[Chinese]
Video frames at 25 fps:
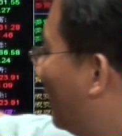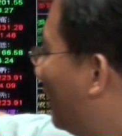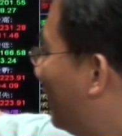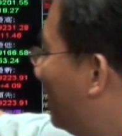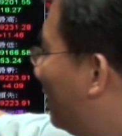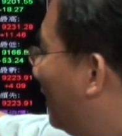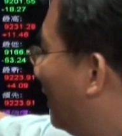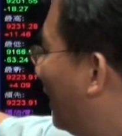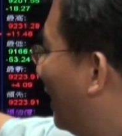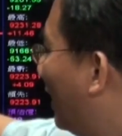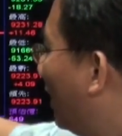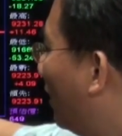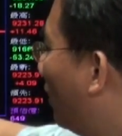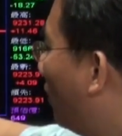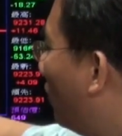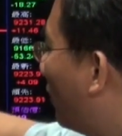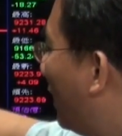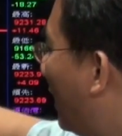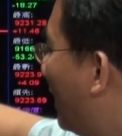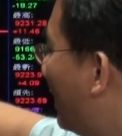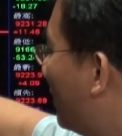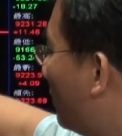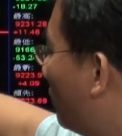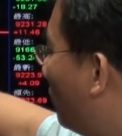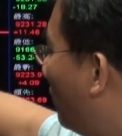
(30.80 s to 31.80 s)
天跌以后
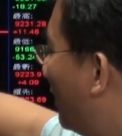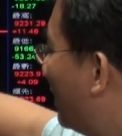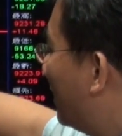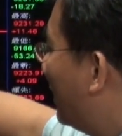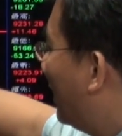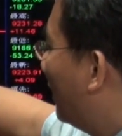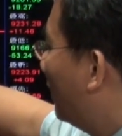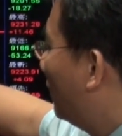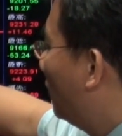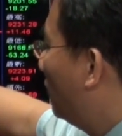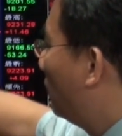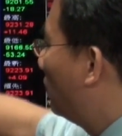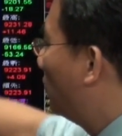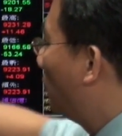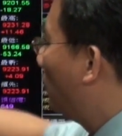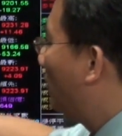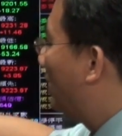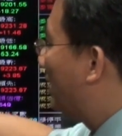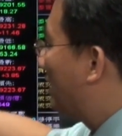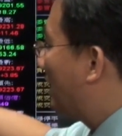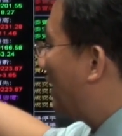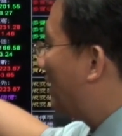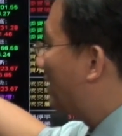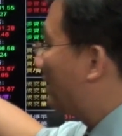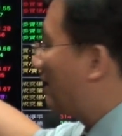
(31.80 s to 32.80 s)
开始往上去做
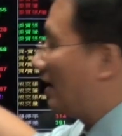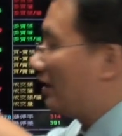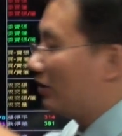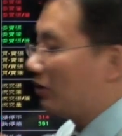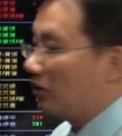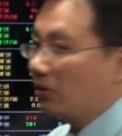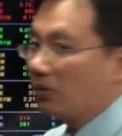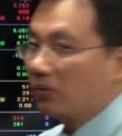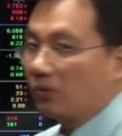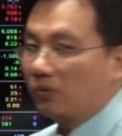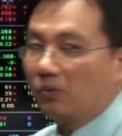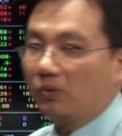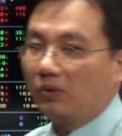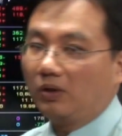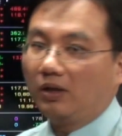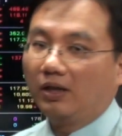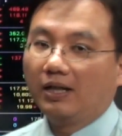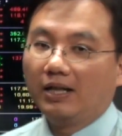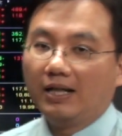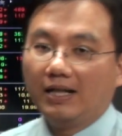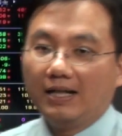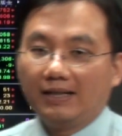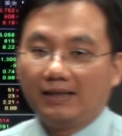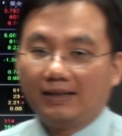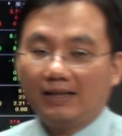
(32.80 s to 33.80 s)
上涨动作，
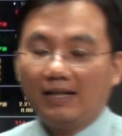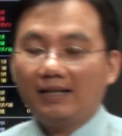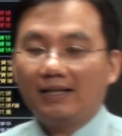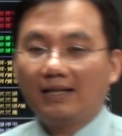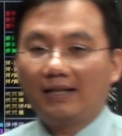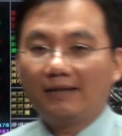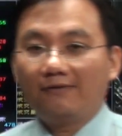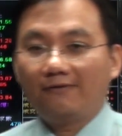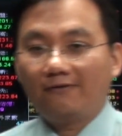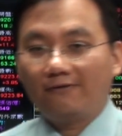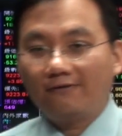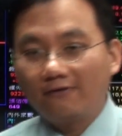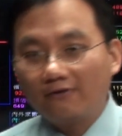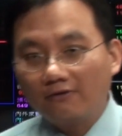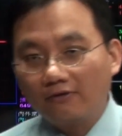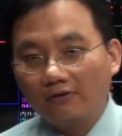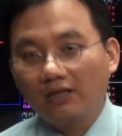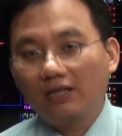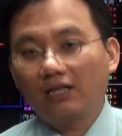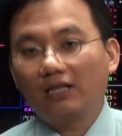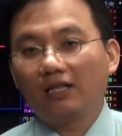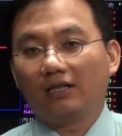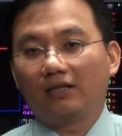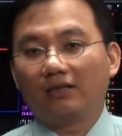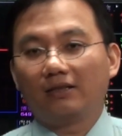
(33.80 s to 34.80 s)
那也符
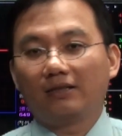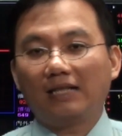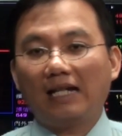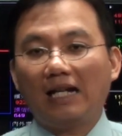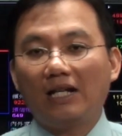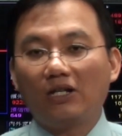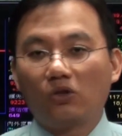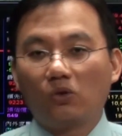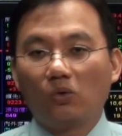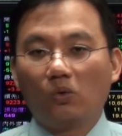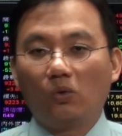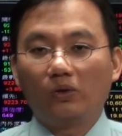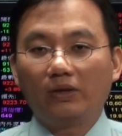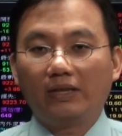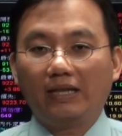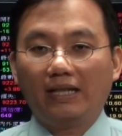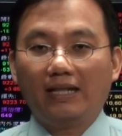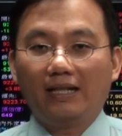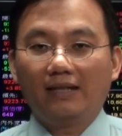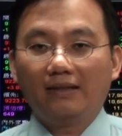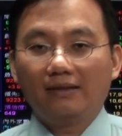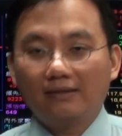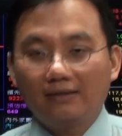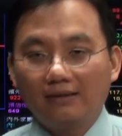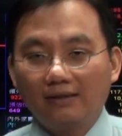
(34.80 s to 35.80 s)
合在昨
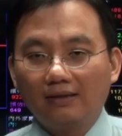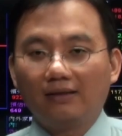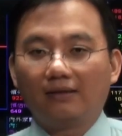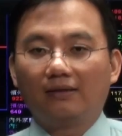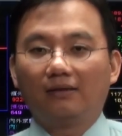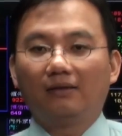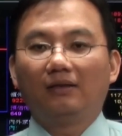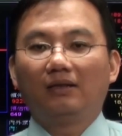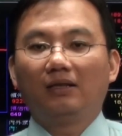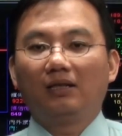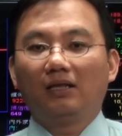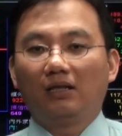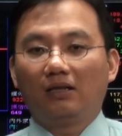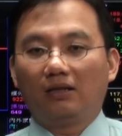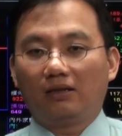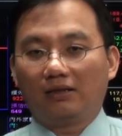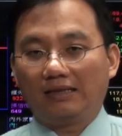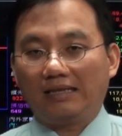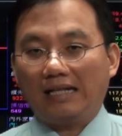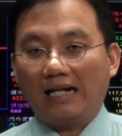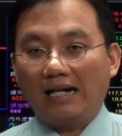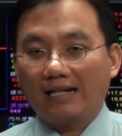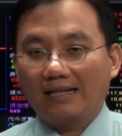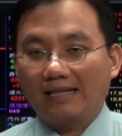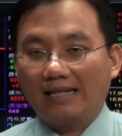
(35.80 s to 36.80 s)
天的
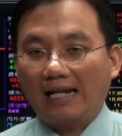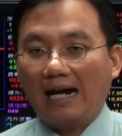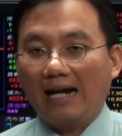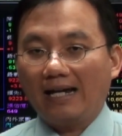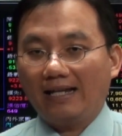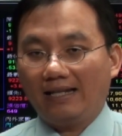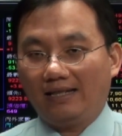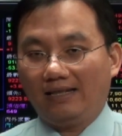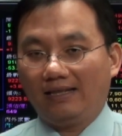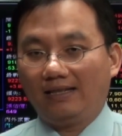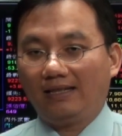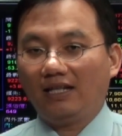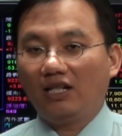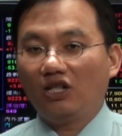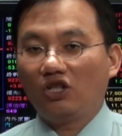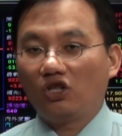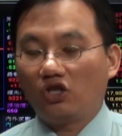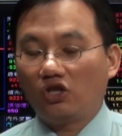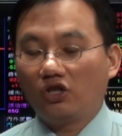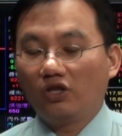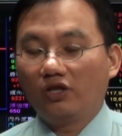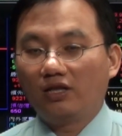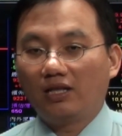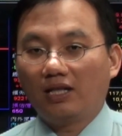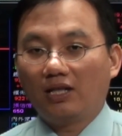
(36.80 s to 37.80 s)
上下影线
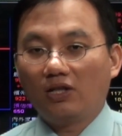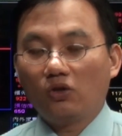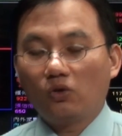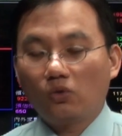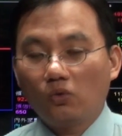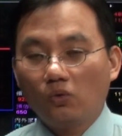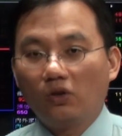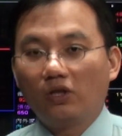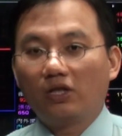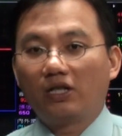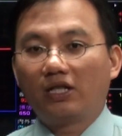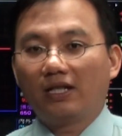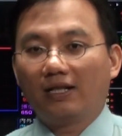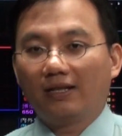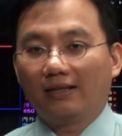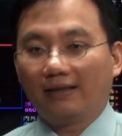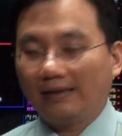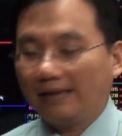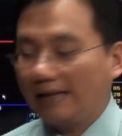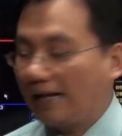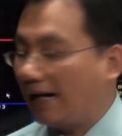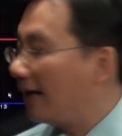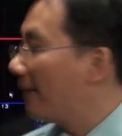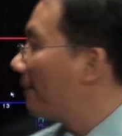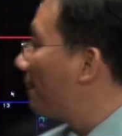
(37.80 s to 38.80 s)
之间做震
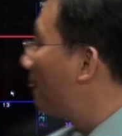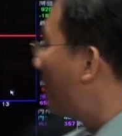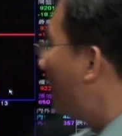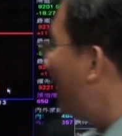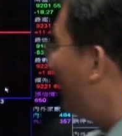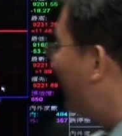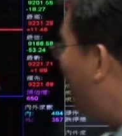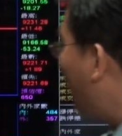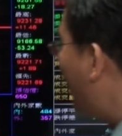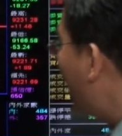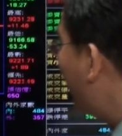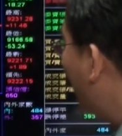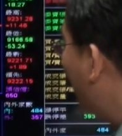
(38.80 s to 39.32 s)
荡。那